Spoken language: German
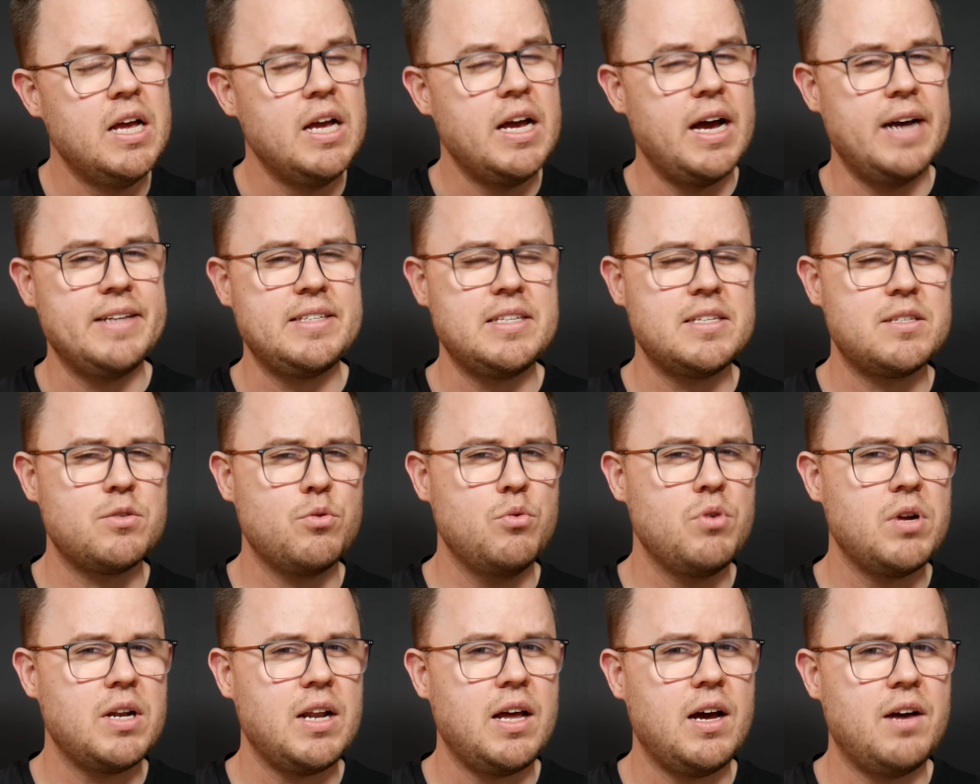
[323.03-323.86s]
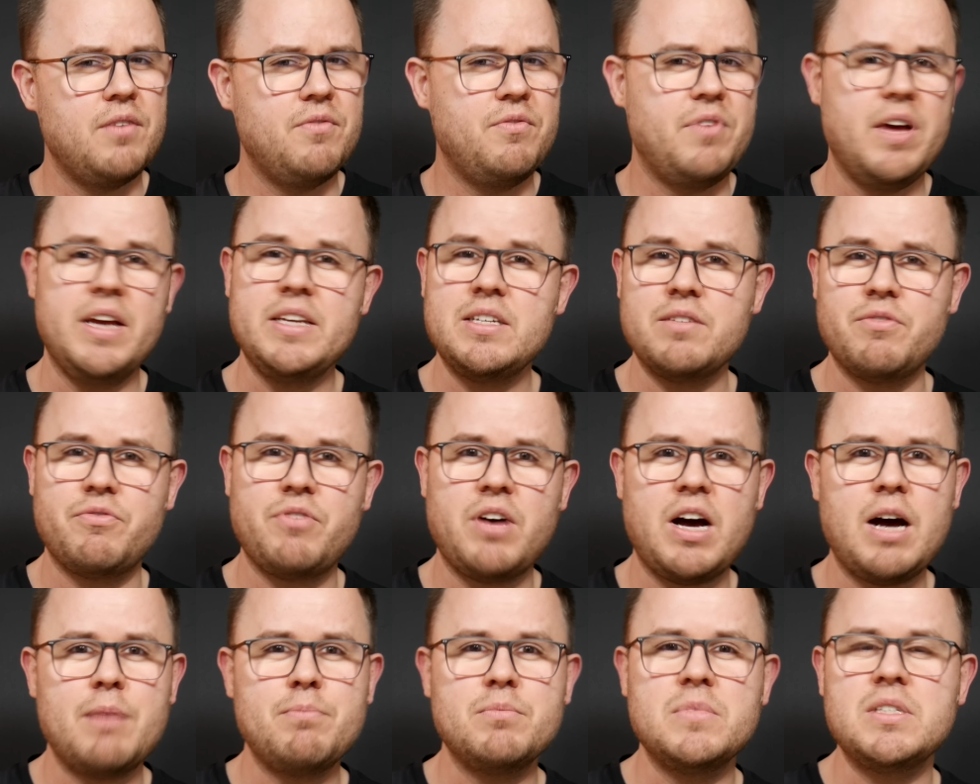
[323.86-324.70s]
Es ist unklar, welche
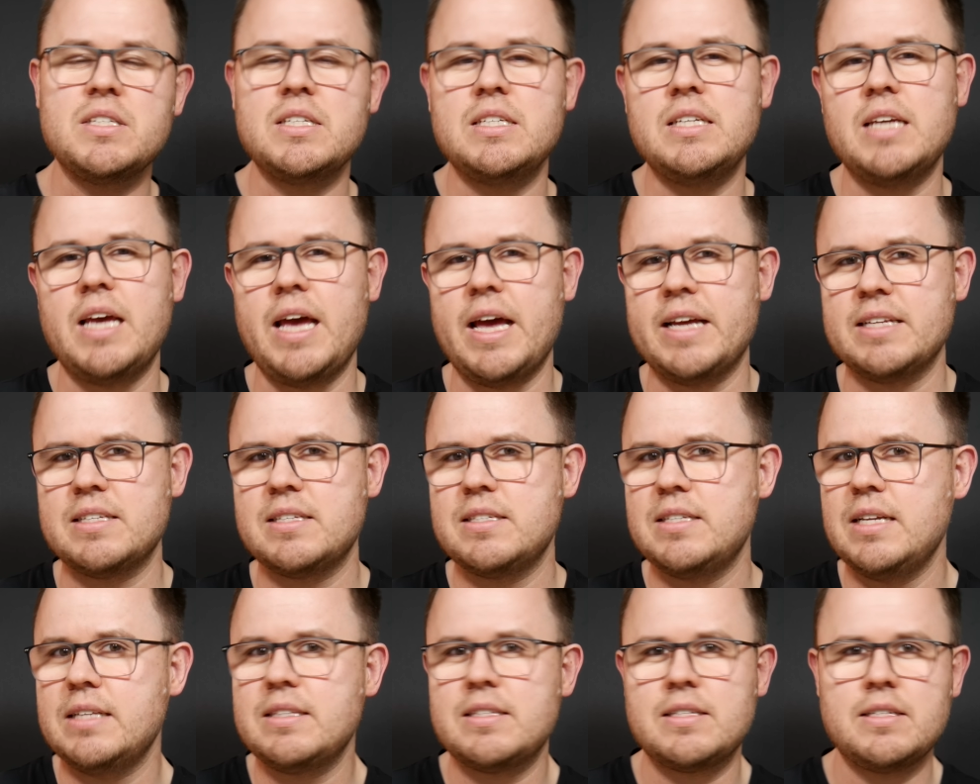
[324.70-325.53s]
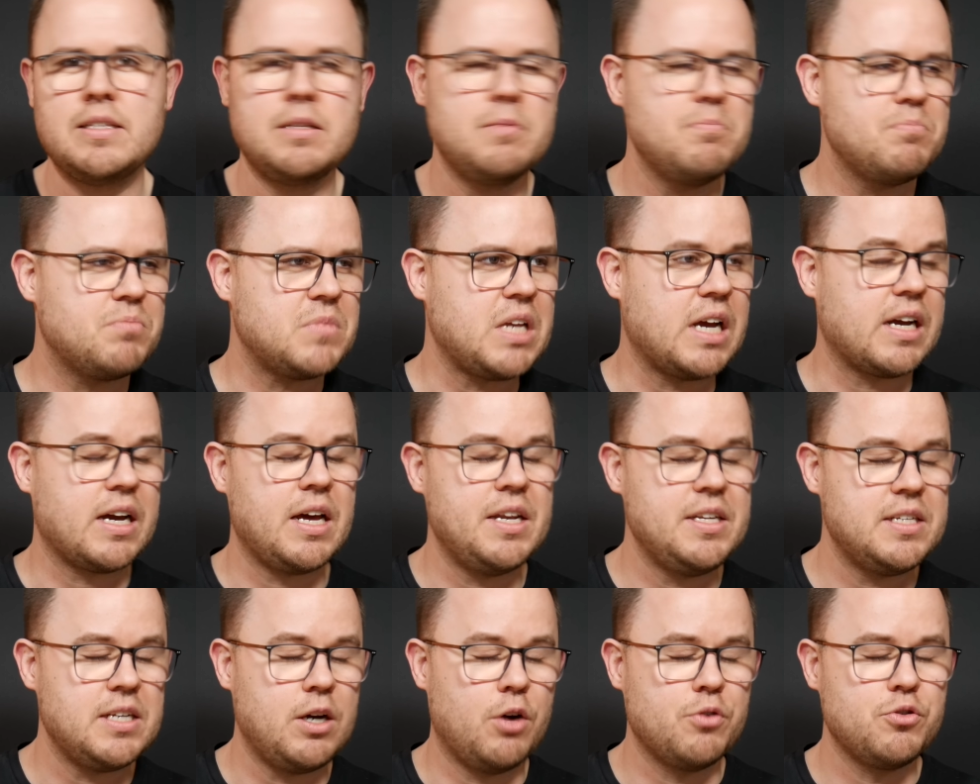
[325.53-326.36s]
Farben sie ersetzen. Da
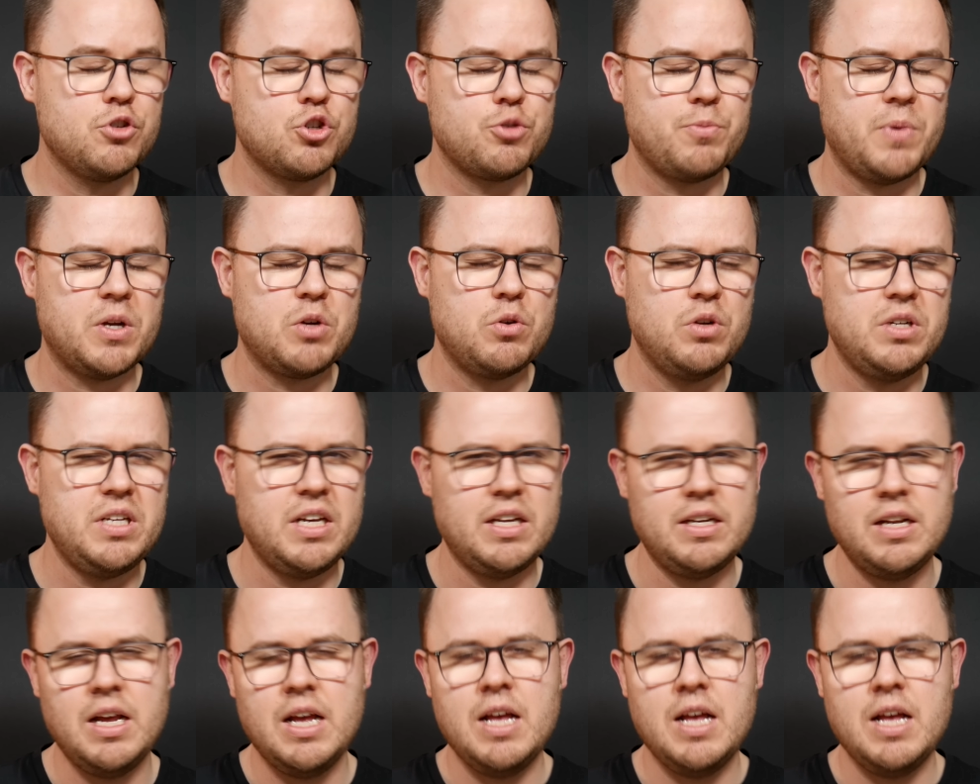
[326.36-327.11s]
kann ich auch nur spekulieren.